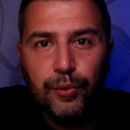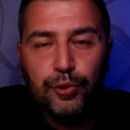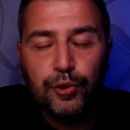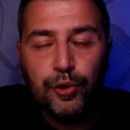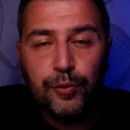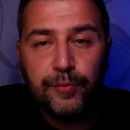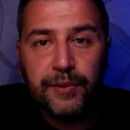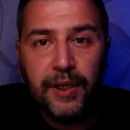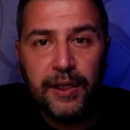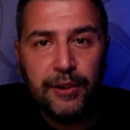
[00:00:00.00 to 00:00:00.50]
Bu
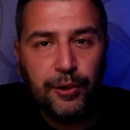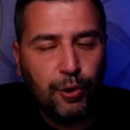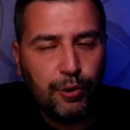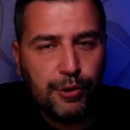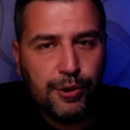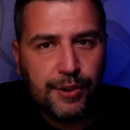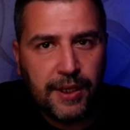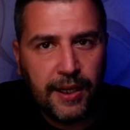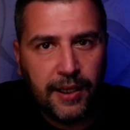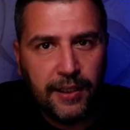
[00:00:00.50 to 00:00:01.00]
durumda
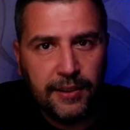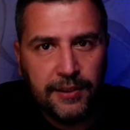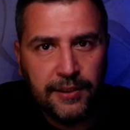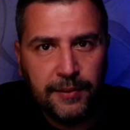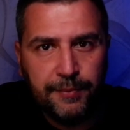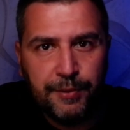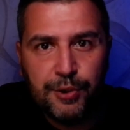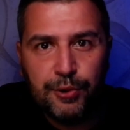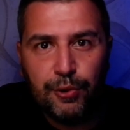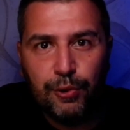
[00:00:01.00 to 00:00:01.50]
göz
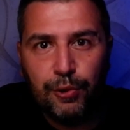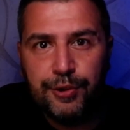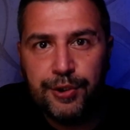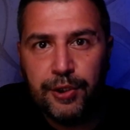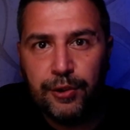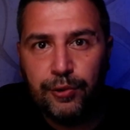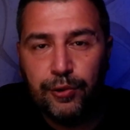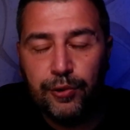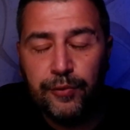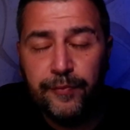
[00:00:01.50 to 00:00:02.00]
sağlığı,
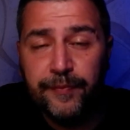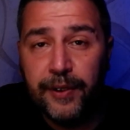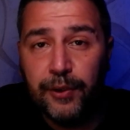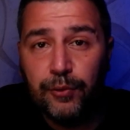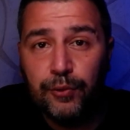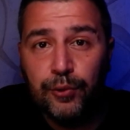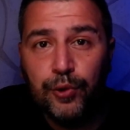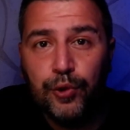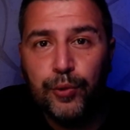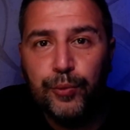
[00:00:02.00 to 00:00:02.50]
psikolojik durum ve
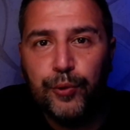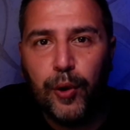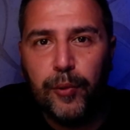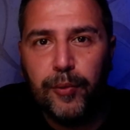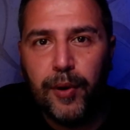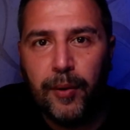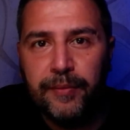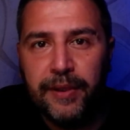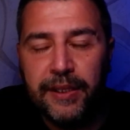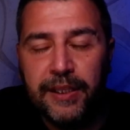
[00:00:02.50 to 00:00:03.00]
uyku
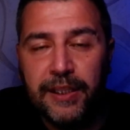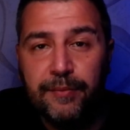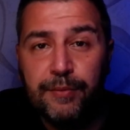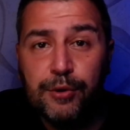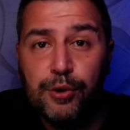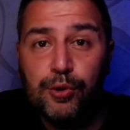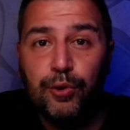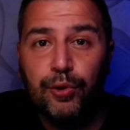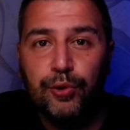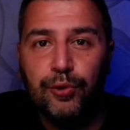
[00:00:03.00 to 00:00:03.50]
problemleri
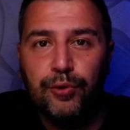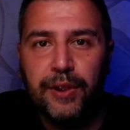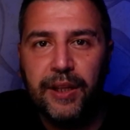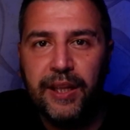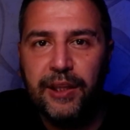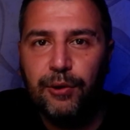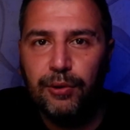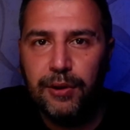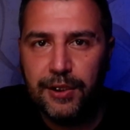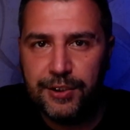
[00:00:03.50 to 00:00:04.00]
gibi
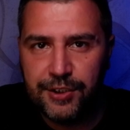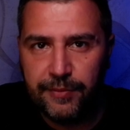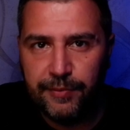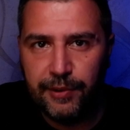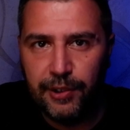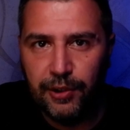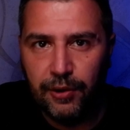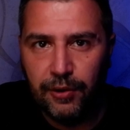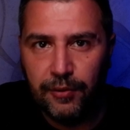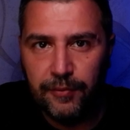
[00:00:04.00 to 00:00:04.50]
sorunlara yol
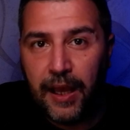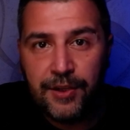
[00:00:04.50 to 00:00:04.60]
açabiliyor.